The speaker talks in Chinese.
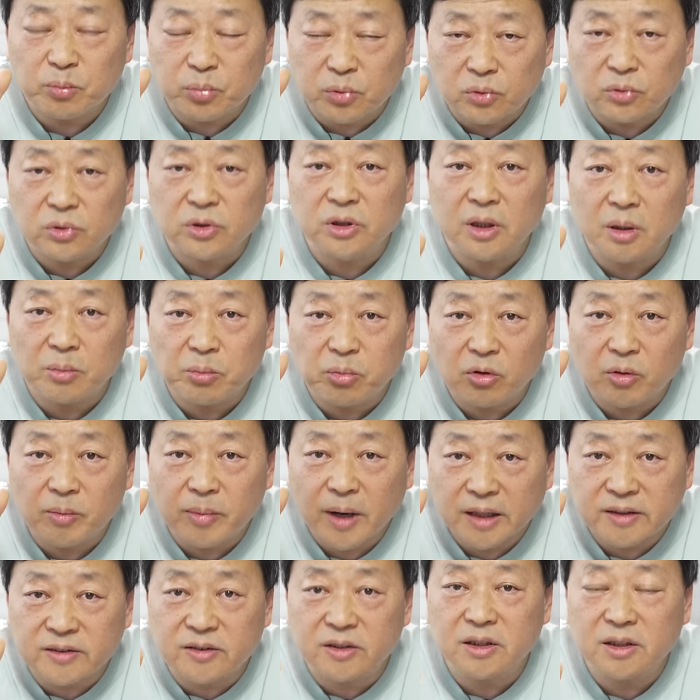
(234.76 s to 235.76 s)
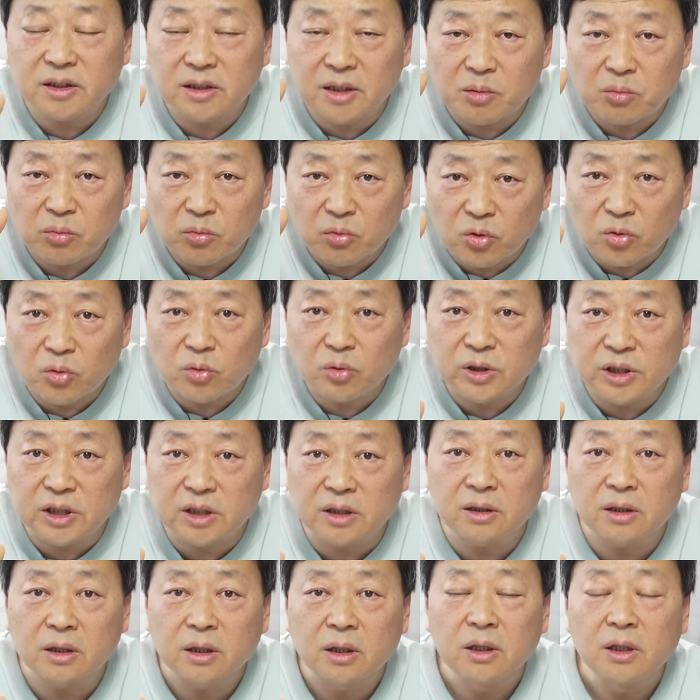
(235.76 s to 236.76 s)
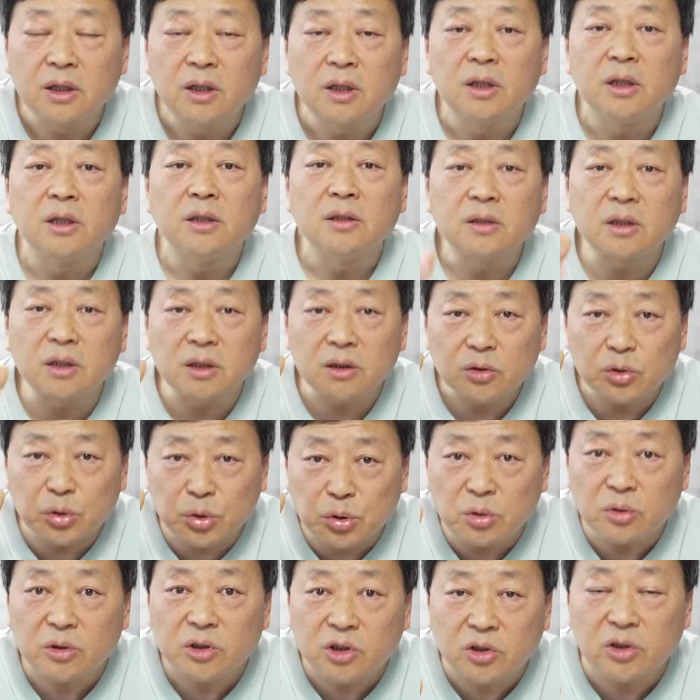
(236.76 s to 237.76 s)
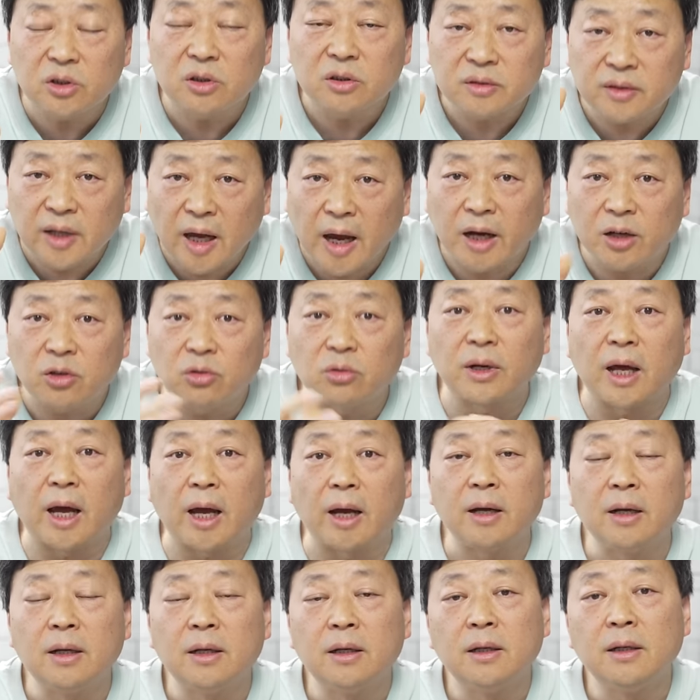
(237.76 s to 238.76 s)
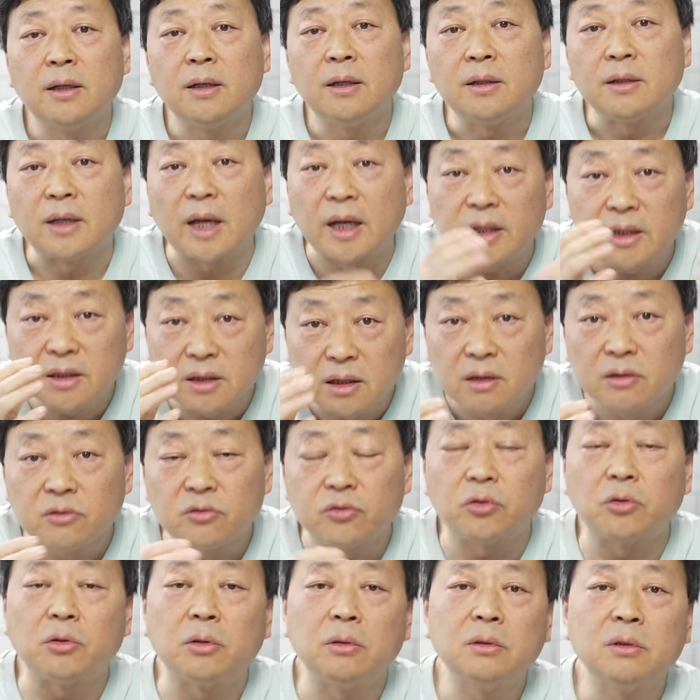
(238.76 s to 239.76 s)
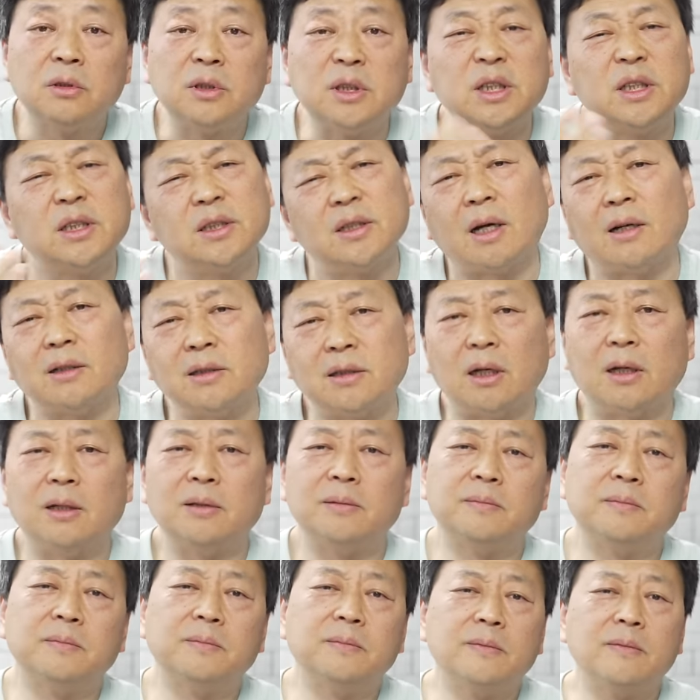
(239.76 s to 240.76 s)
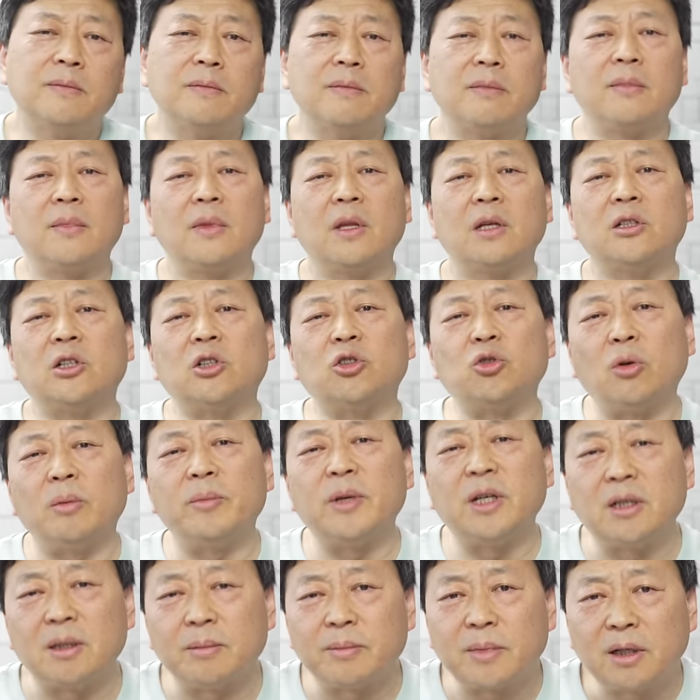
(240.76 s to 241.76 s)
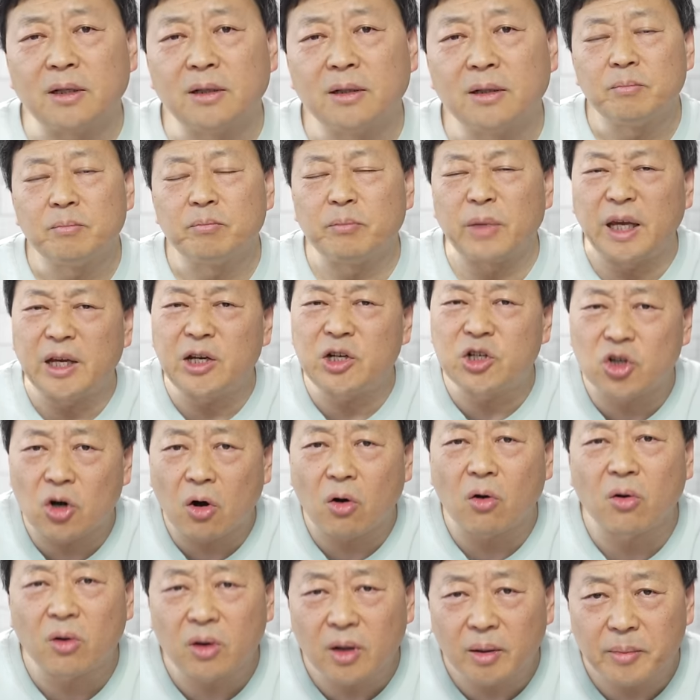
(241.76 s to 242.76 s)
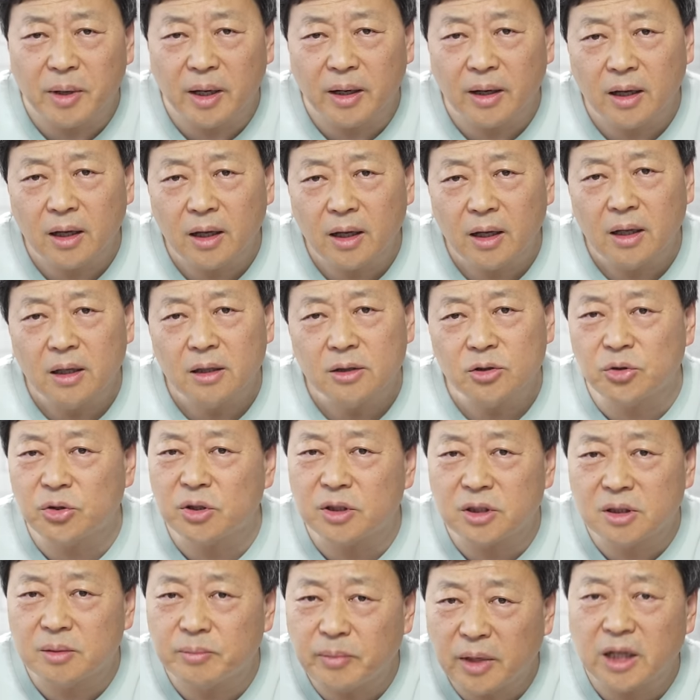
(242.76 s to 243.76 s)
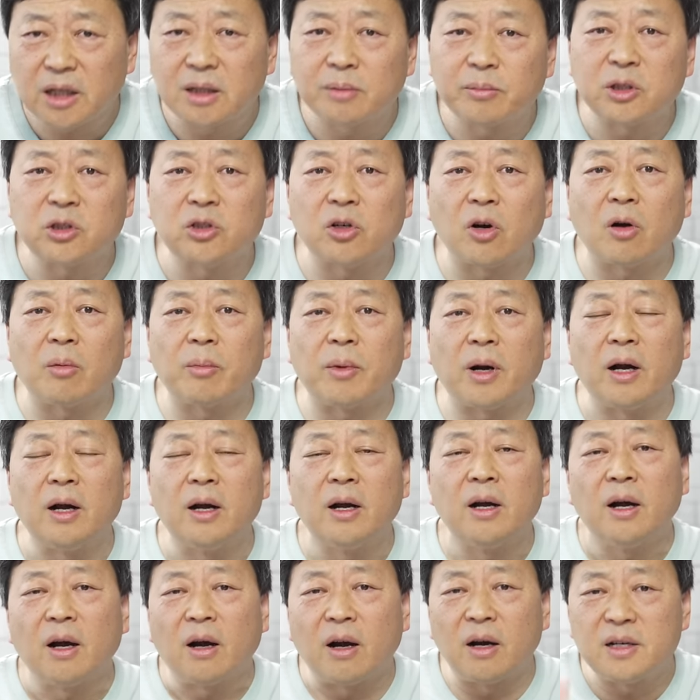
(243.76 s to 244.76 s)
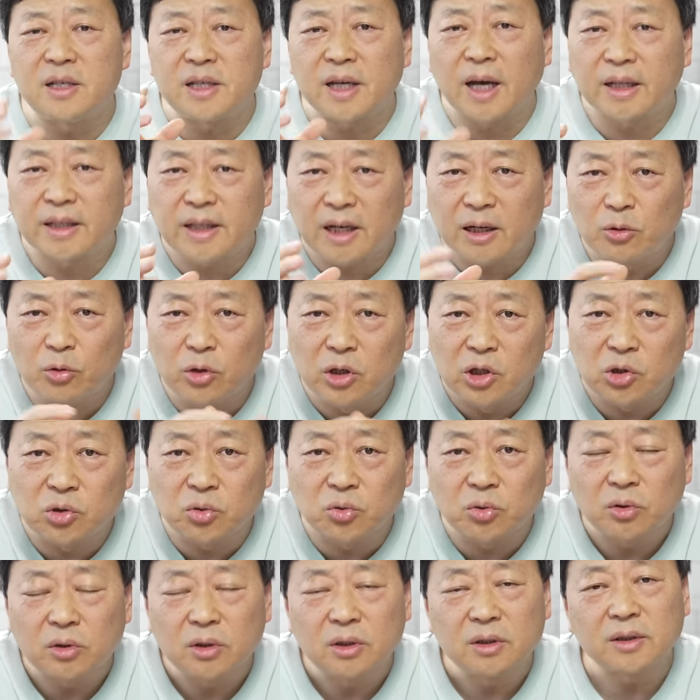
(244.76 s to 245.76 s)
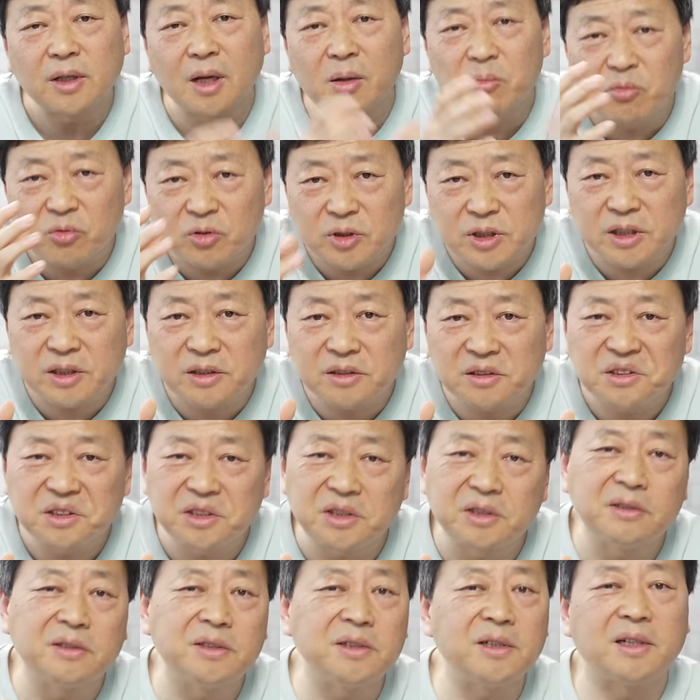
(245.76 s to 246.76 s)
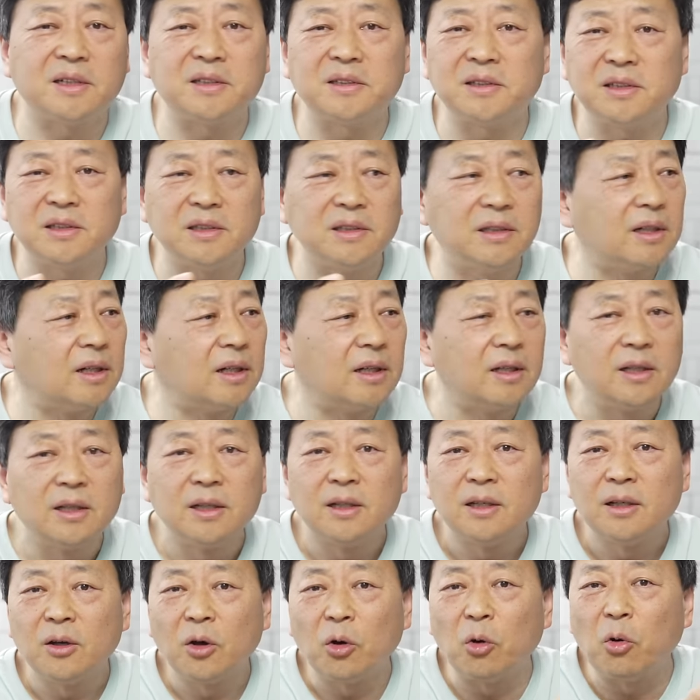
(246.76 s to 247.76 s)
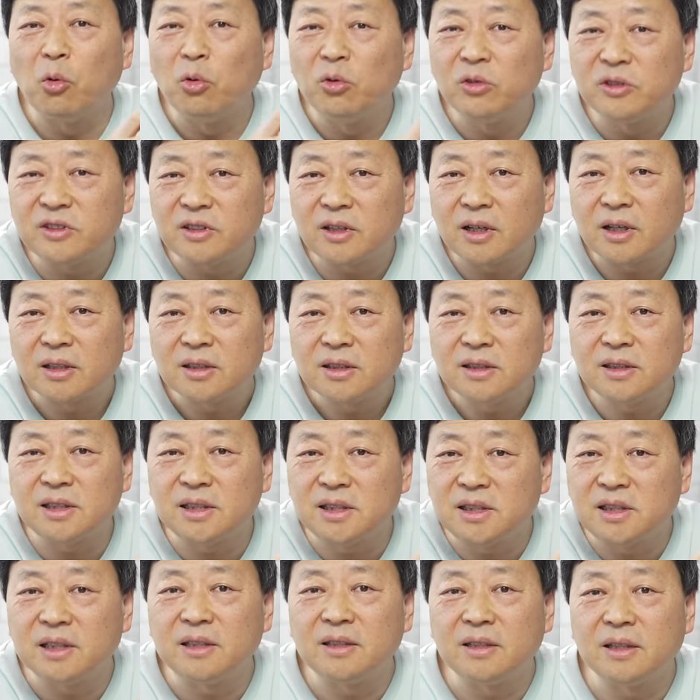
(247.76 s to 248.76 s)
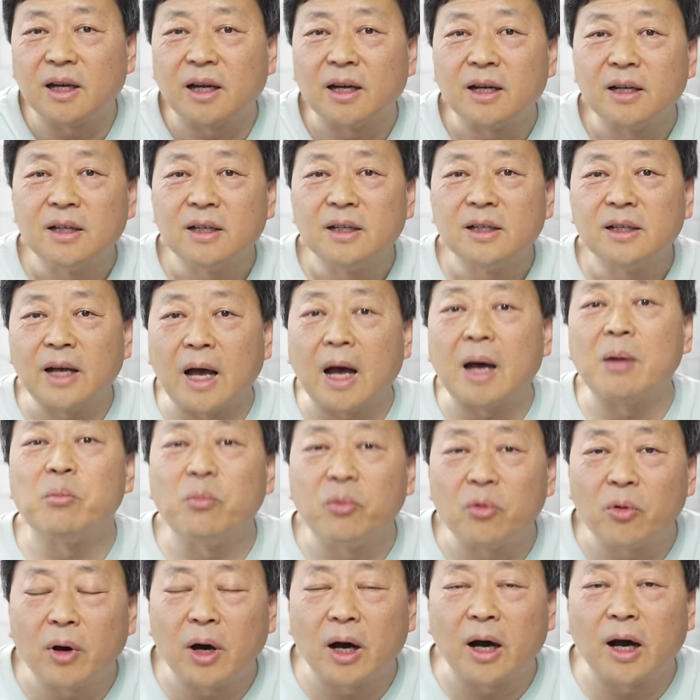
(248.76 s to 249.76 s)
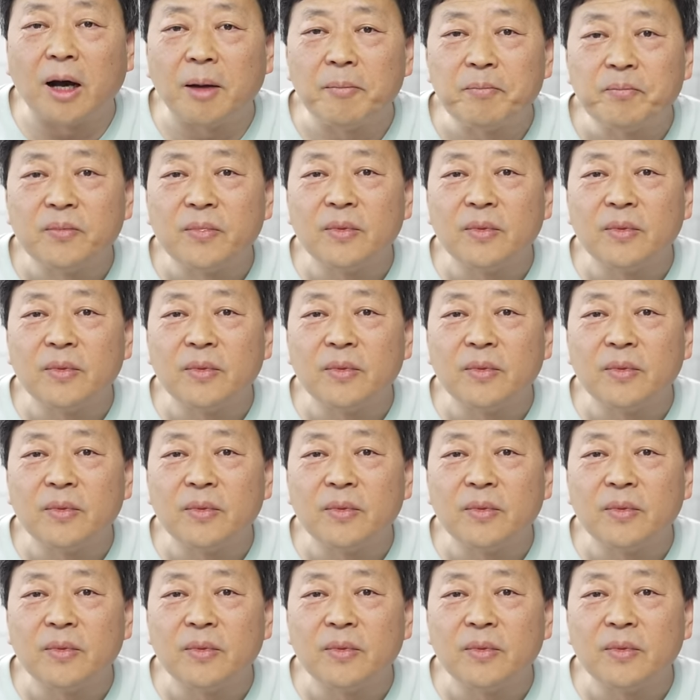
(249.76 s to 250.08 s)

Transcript: 不得不把自己的母亲的去世抬出来来应付。你想想，这说明什么？没招了吗？确实没什么招吗？而且还在论述他母亲其实也是一个红色基因的干部啊。